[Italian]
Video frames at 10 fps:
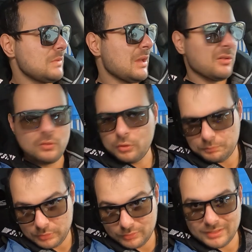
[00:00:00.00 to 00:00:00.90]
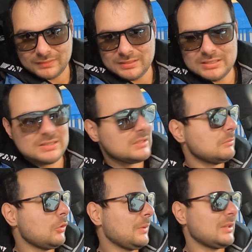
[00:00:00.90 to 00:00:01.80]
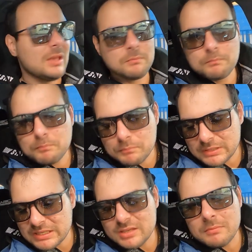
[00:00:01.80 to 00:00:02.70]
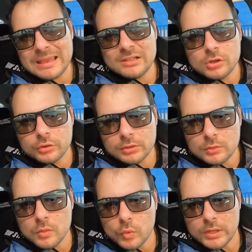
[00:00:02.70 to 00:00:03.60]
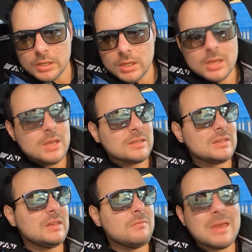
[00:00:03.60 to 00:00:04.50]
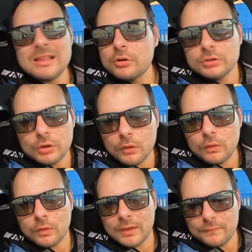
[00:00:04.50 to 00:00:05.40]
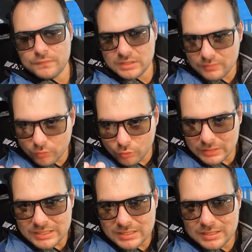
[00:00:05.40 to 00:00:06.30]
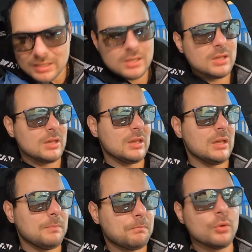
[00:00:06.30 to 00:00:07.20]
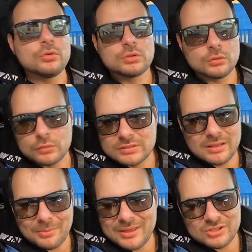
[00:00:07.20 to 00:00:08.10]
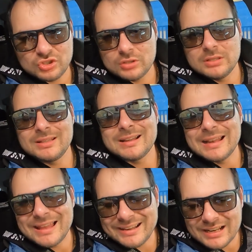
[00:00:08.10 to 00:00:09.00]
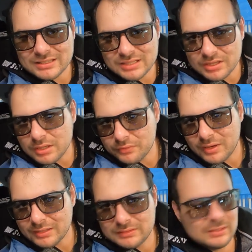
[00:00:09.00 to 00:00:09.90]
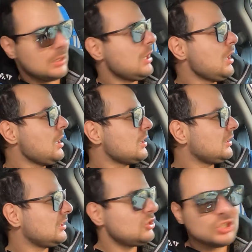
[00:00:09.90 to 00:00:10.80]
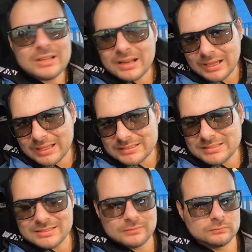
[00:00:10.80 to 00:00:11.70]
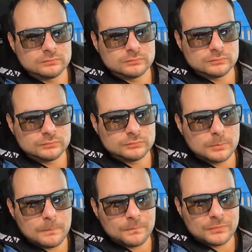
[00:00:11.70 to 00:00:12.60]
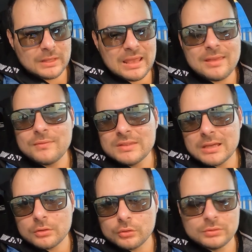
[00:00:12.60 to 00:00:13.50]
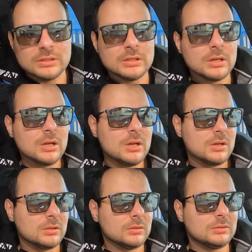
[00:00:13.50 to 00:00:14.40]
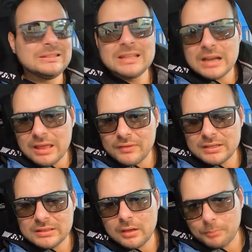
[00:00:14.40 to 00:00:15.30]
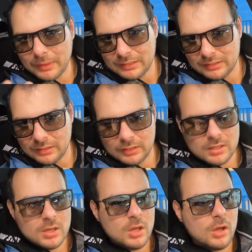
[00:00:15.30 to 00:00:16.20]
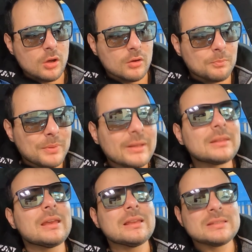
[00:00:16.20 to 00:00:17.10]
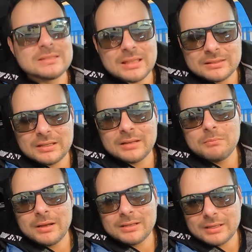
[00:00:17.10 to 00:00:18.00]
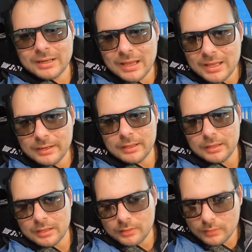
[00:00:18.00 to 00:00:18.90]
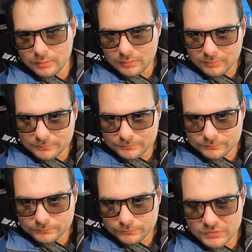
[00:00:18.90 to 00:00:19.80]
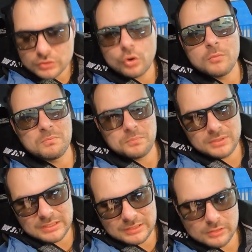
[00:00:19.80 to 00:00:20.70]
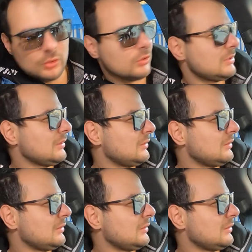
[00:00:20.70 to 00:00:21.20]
mi hanno colpito tantissimo perché chi meglio di lui, chi meglio di loro che vivono lì eh, possono saperci dire la realtà dei fatti. I DG ragazzi mh, mm, evitano di uh, dire la verità perché? Eh, perché si andrebbe a creare scompiglio, si